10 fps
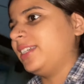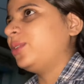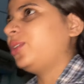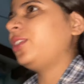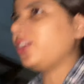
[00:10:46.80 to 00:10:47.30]

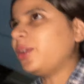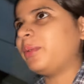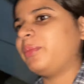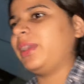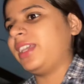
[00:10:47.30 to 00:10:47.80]
सुन रही हूँ
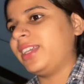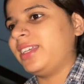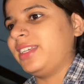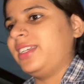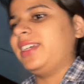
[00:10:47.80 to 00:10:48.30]
मम्मी
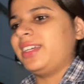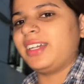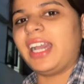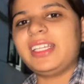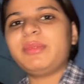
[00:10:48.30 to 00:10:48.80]

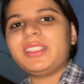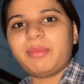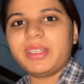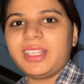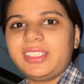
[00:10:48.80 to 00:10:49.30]
गाइस मैं
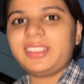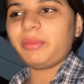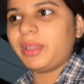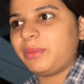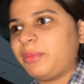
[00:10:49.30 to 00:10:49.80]
जबरदस्ती
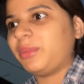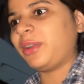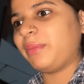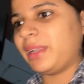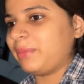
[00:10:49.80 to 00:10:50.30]
मेरी मम्मी को
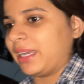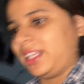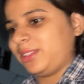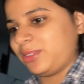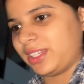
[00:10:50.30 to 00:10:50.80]
मेरी
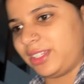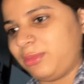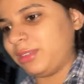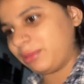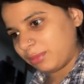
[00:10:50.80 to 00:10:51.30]
बातें सुना रही
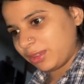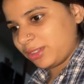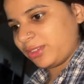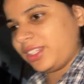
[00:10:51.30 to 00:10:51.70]
हूँ मेरी मम्मी सुन